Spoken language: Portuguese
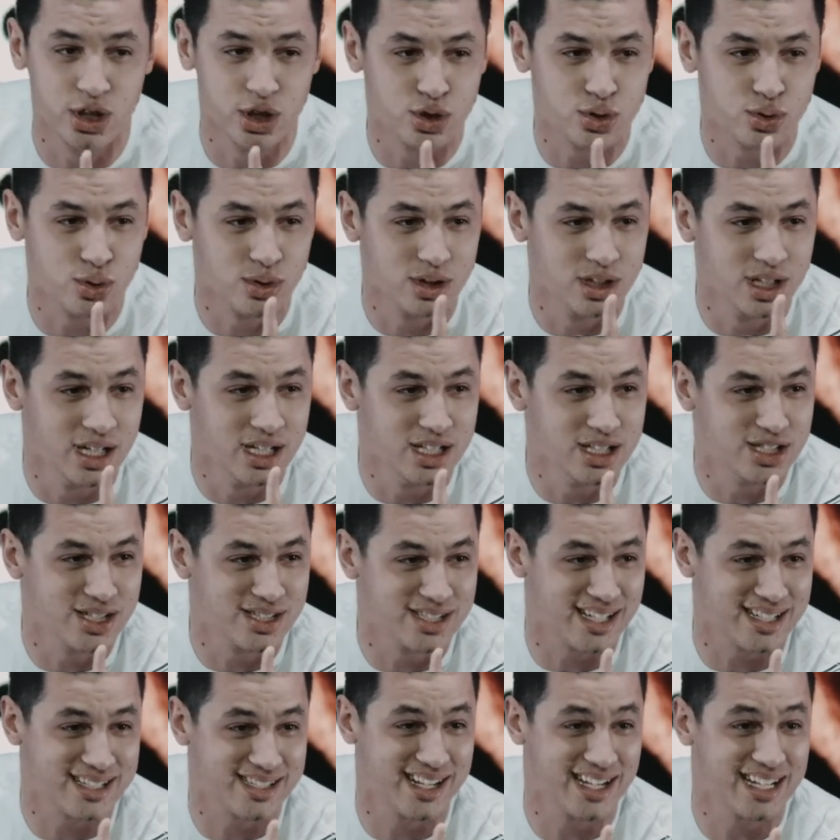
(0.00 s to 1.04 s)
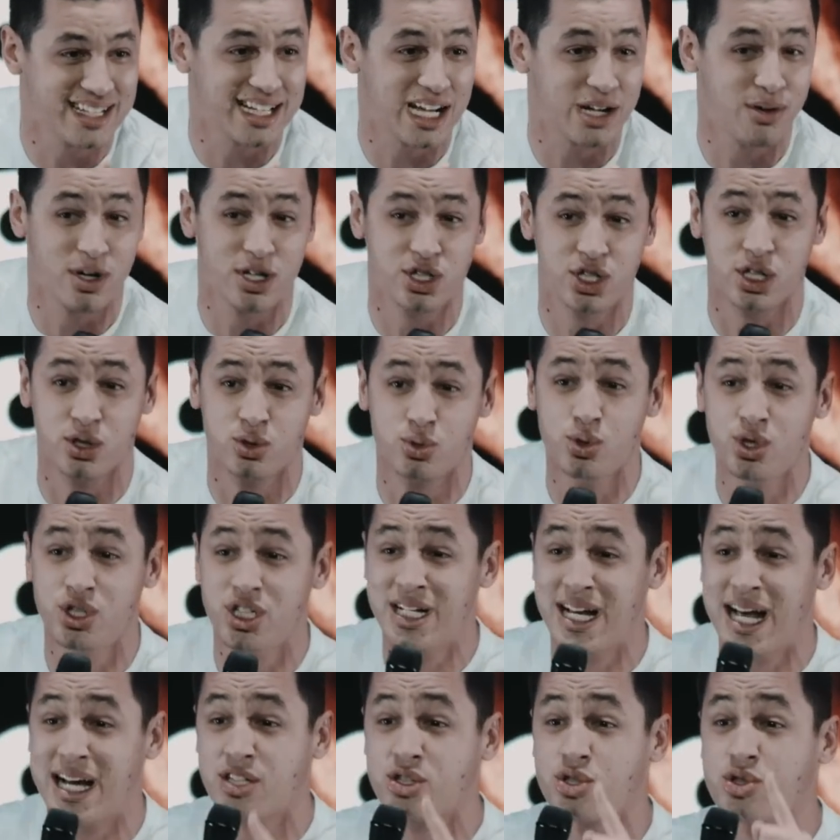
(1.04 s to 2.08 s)
estudantes aceitaram a Jesus de
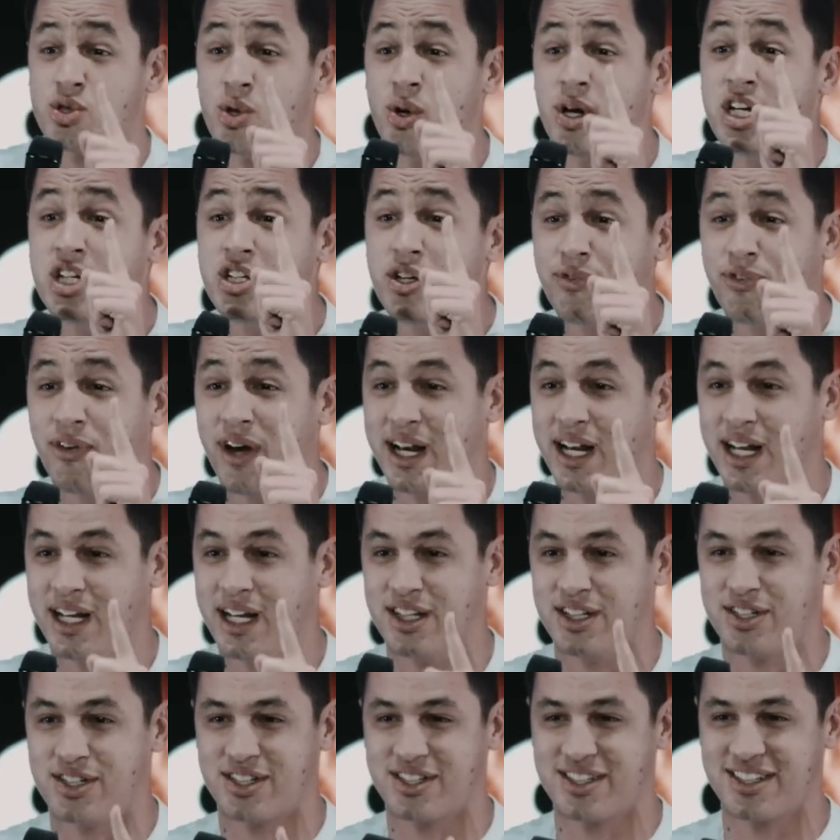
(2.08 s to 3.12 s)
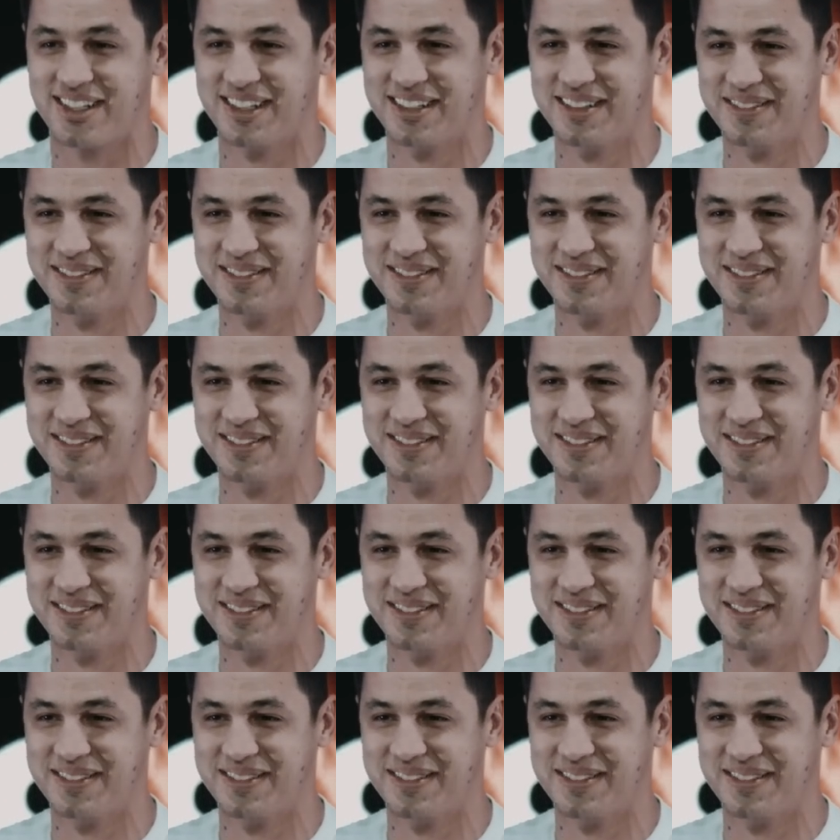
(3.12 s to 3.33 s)
nações diferentes.